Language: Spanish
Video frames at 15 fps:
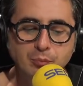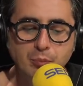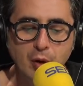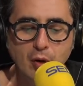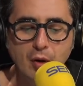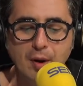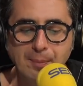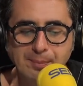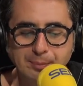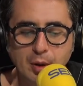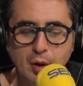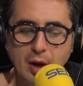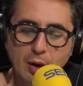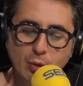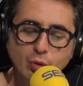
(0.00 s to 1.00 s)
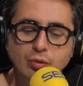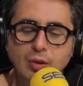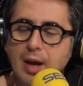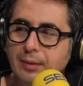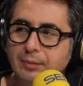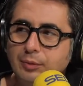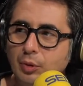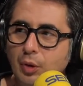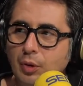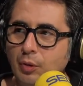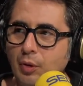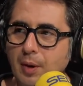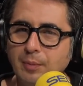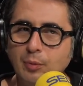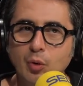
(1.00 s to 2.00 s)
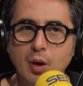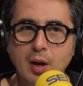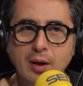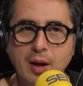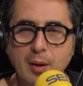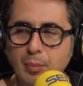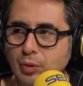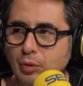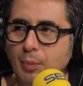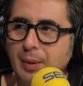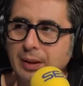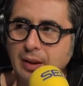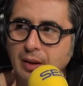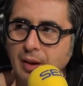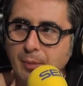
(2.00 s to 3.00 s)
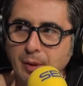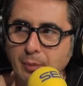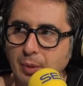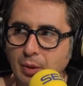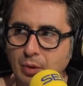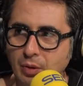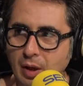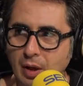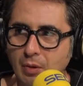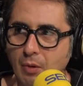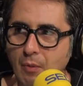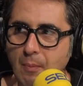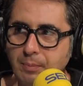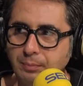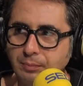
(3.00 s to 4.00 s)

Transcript: Pero, sí? pero la justa. No, no, no, le ha puesto patata de más para cortarlo.